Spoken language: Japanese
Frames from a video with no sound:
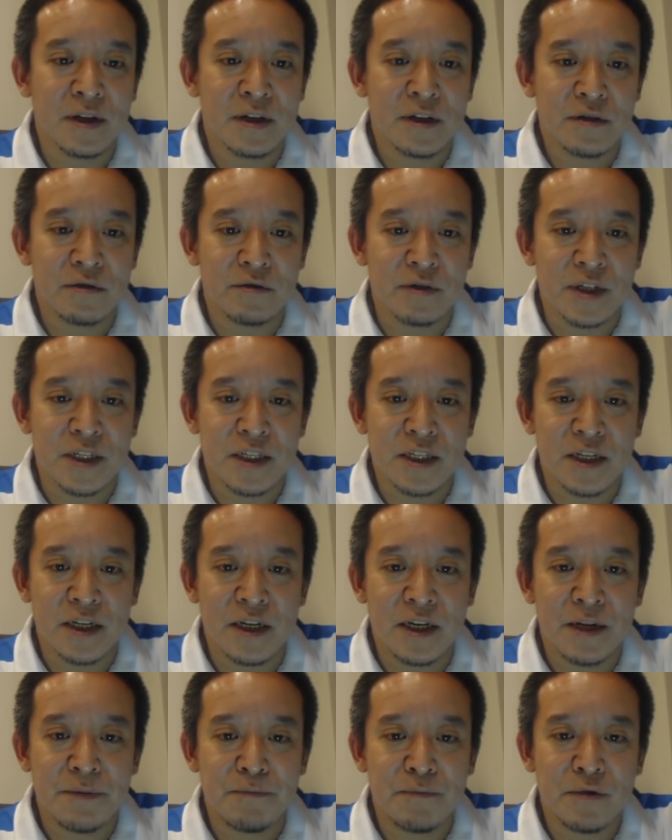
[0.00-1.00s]
そうです
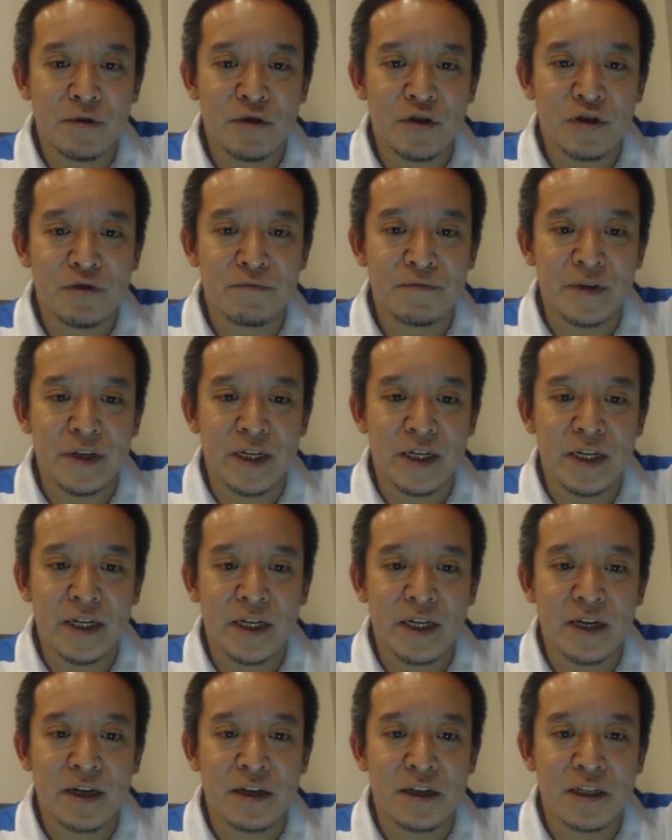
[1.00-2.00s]
ね、立法準備
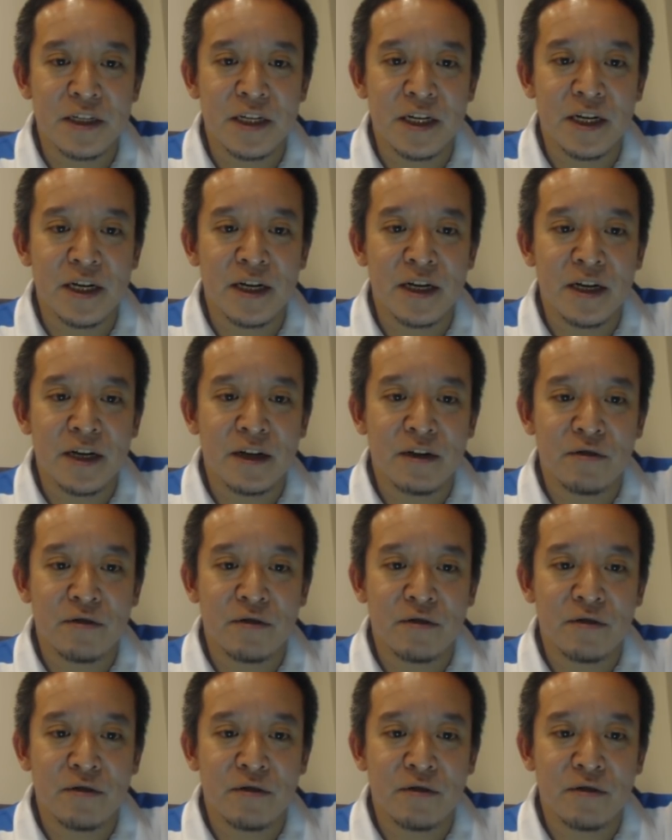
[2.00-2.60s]
に関して、